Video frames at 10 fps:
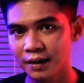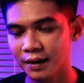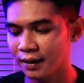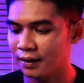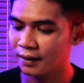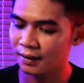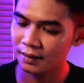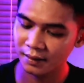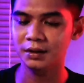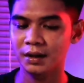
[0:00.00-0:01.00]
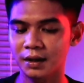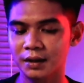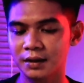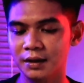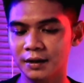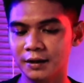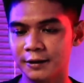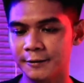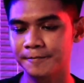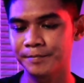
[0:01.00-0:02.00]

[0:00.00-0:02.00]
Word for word: Ya. Ada